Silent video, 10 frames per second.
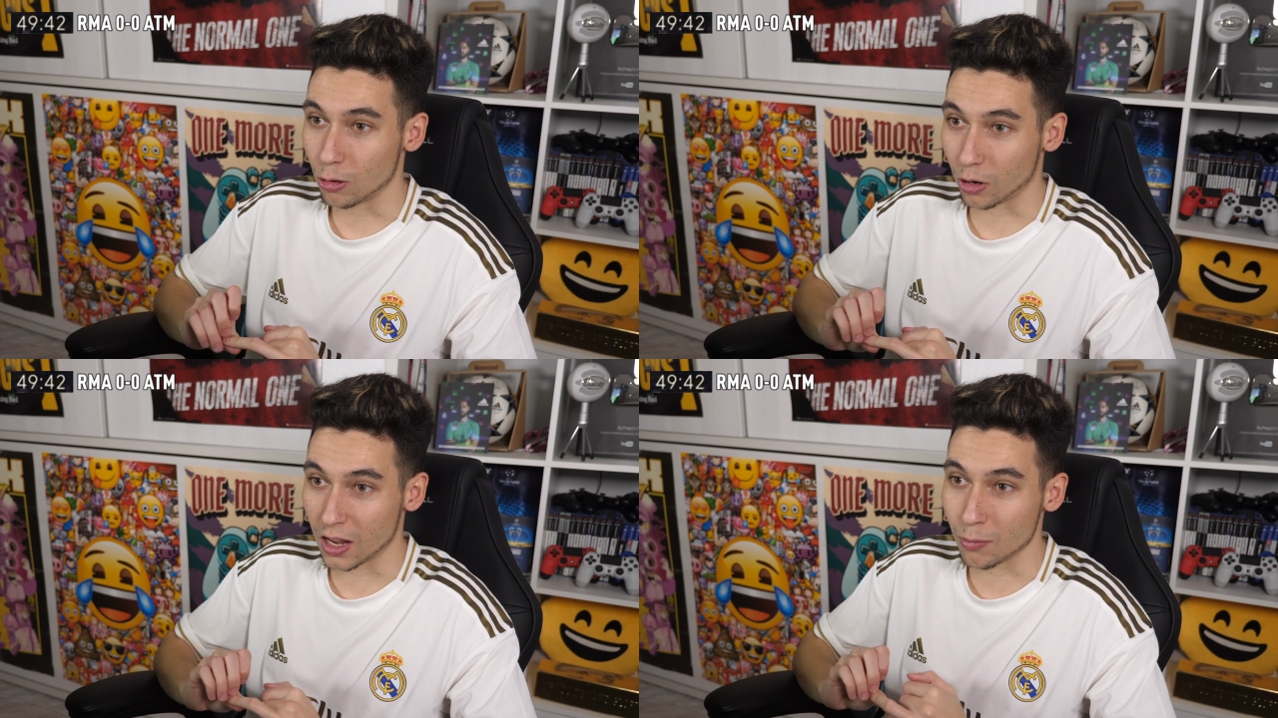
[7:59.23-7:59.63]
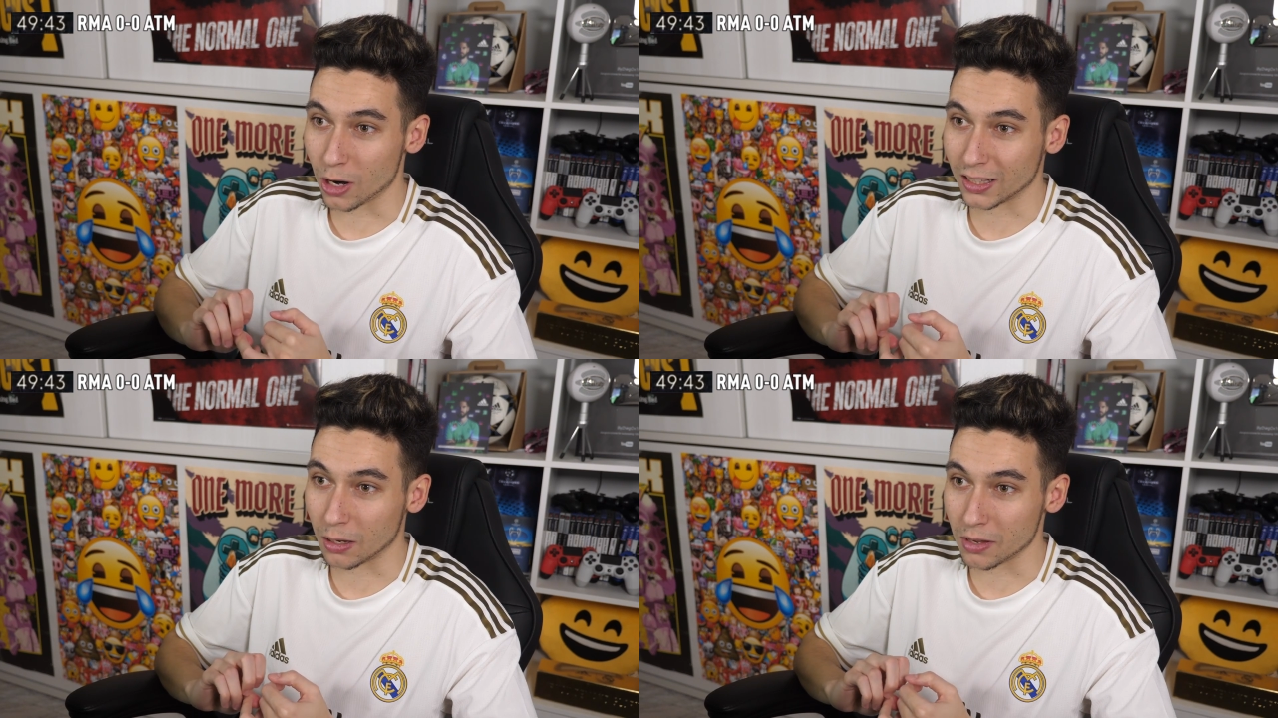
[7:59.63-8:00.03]
Correa y
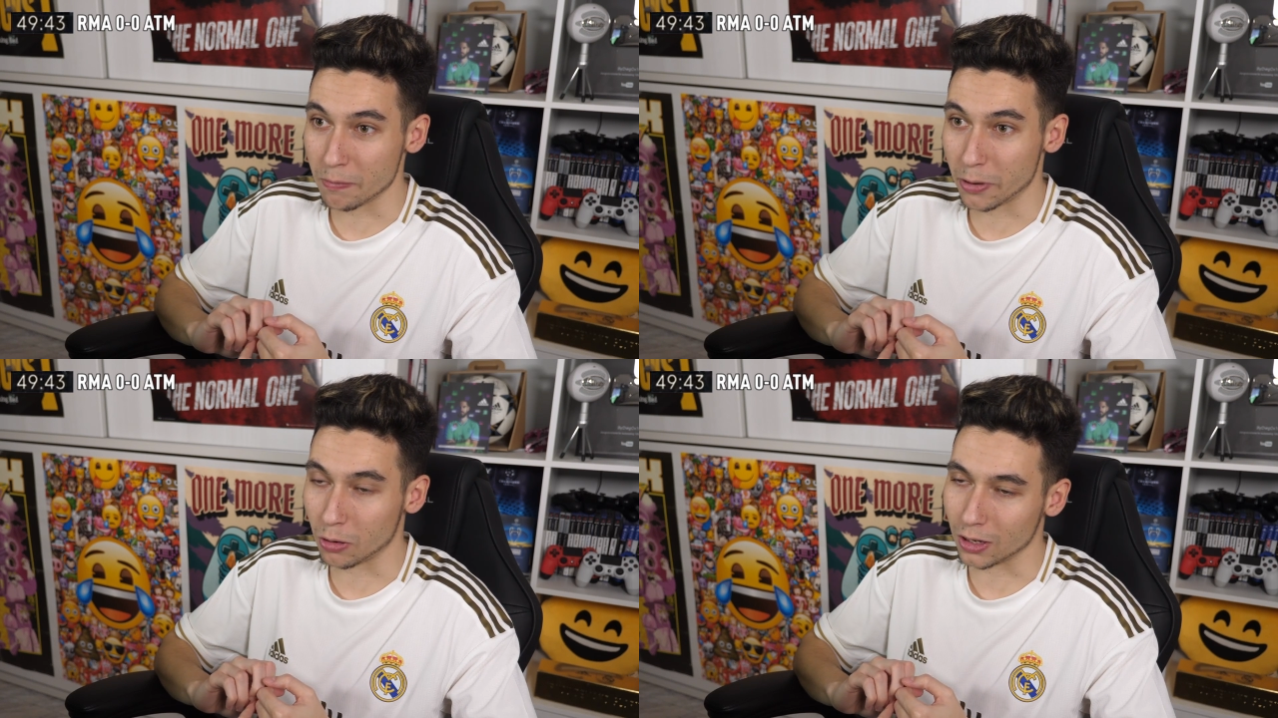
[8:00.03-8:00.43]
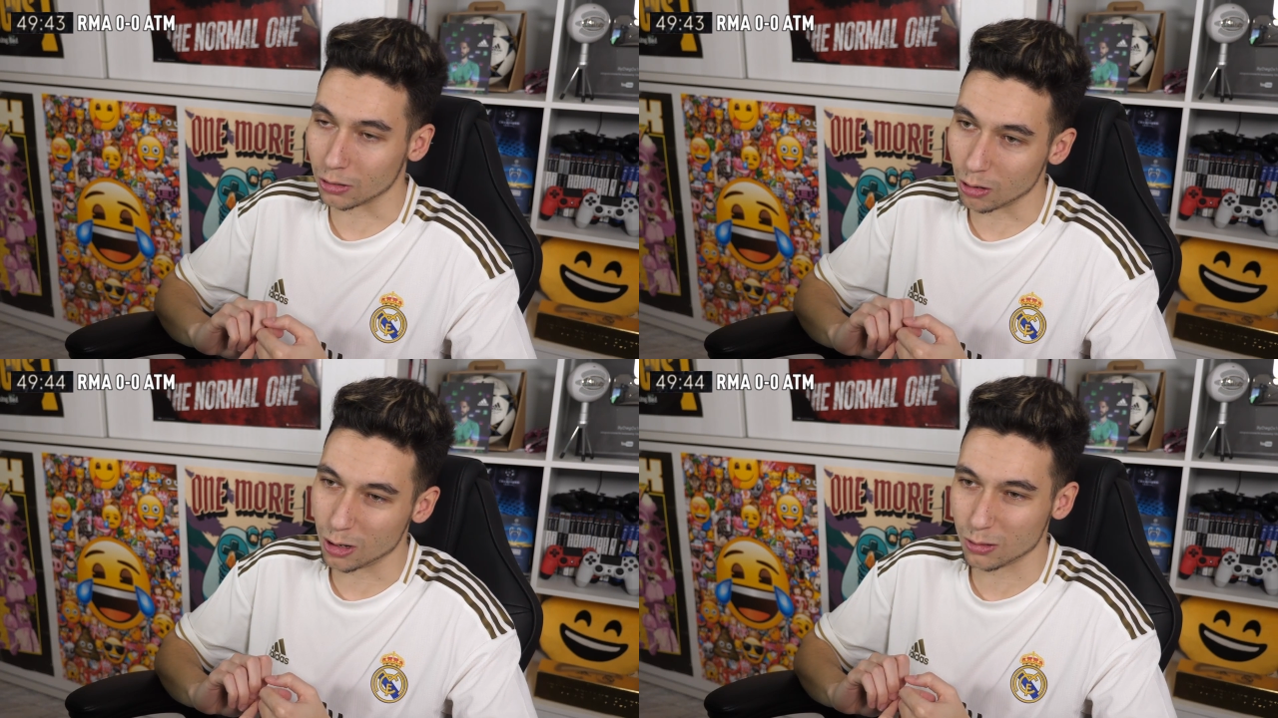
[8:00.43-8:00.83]
Morata bien, pero
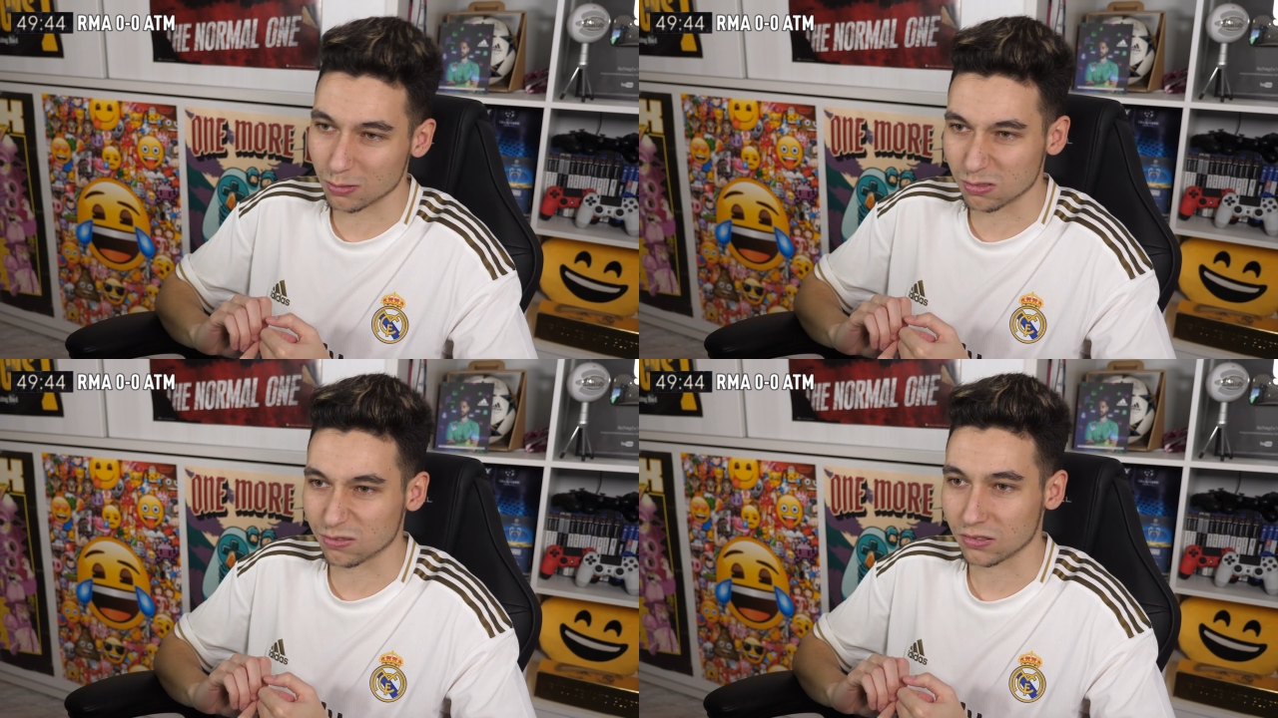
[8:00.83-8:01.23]
Vitolo